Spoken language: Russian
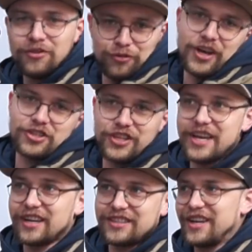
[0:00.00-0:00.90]
Ну и также
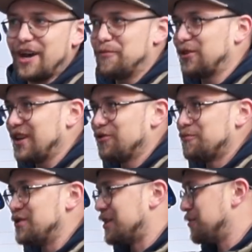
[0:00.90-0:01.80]
доехать до аэропорта, я
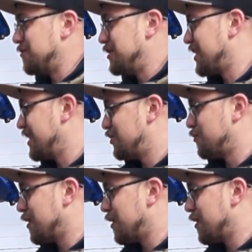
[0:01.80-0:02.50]
думаю, если там отвезти какие-то